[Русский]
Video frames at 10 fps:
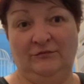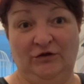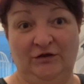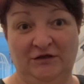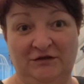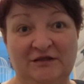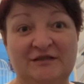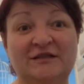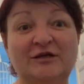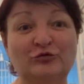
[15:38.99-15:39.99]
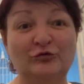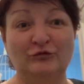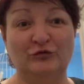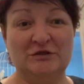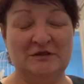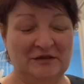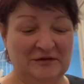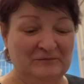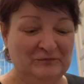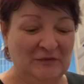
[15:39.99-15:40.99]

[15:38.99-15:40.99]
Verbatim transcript: А я как раз стою возле